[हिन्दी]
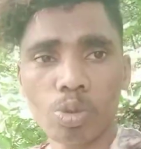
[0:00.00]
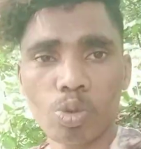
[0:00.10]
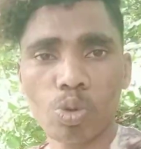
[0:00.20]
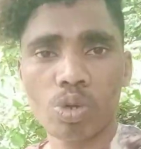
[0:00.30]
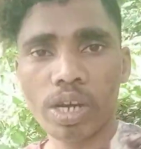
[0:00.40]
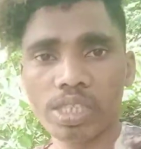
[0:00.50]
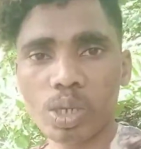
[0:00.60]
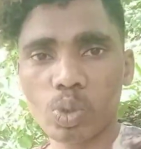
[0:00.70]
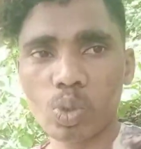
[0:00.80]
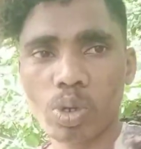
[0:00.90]
तो करते
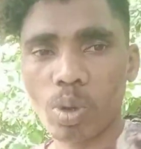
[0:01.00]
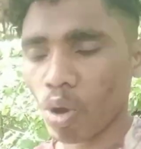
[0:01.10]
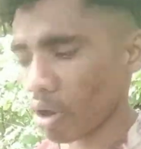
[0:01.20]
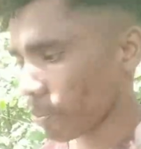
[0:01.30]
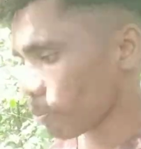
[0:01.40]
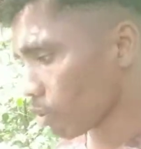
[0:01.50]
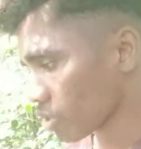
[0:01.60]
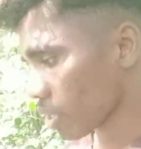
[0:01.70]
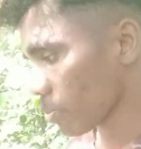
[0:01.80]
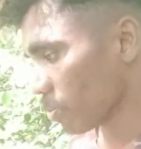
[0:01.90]
हैं शूट और बहुत
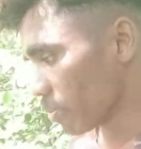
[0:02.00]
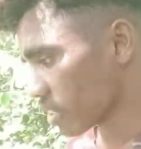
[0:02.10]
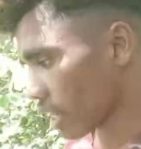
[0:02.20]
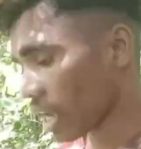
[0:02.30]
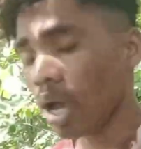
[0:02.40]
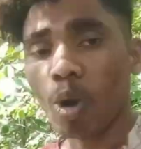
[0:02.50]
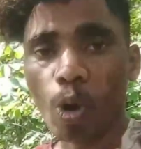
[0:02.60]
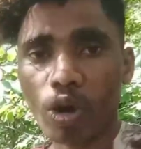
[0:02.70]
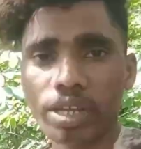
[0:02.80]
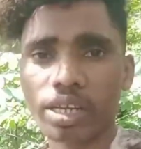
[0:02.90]
ज़्यादा मज़ा आया
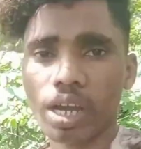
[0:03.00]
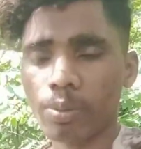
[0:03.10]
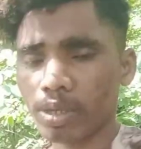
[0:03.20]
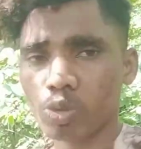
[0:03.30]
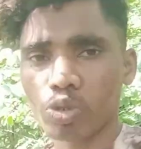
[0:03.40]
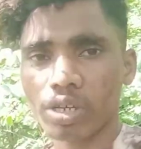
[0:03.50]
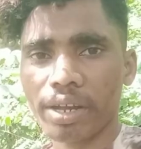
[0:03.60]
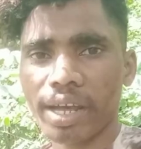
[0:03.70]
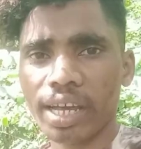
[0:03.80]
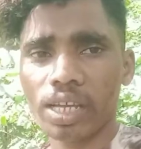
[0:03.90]
और एक हमें शूट
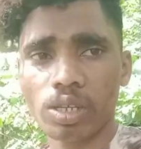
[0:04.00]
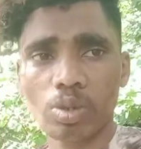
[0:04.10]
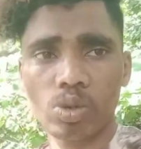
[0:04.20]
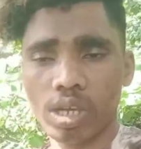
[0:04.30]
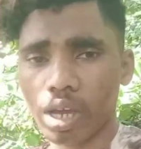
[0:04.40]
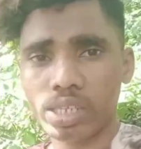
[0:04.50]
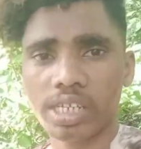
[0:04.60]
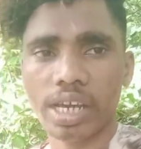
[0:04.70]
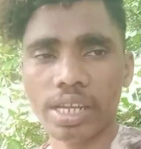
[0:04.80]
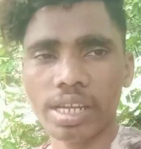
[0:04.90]
करना है जो कि आज ही
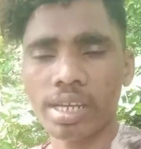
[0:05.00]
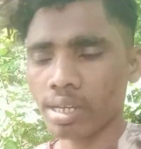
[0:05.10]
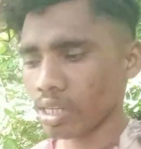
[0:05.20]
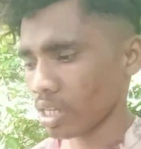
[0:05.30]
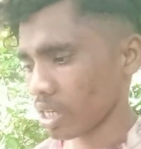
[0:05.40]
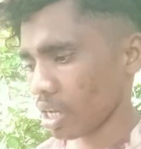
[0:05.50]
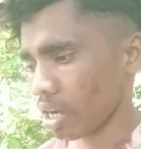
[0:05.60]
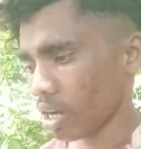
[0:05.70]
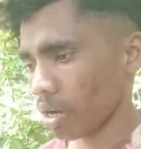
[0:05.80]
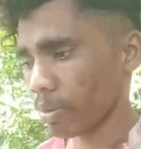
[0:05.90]
करेंगे
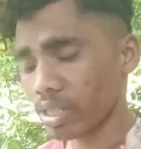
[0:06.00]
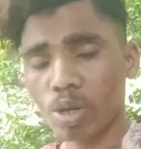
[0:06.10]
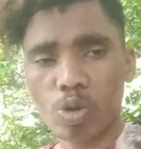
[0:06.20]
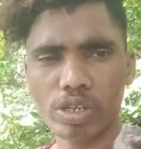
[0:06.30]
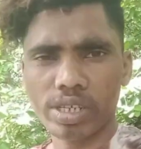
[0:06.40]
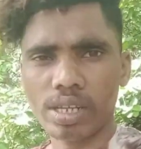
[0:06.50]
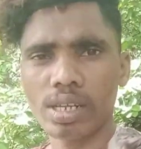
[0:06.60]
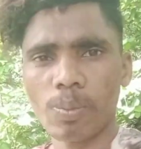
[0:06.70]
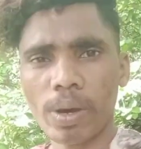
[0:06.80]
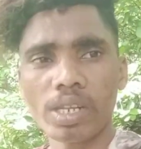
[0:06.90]
बंदे लोग के
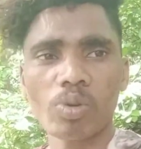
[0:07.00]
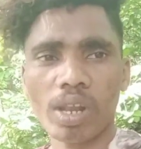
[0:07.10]
साथ फनी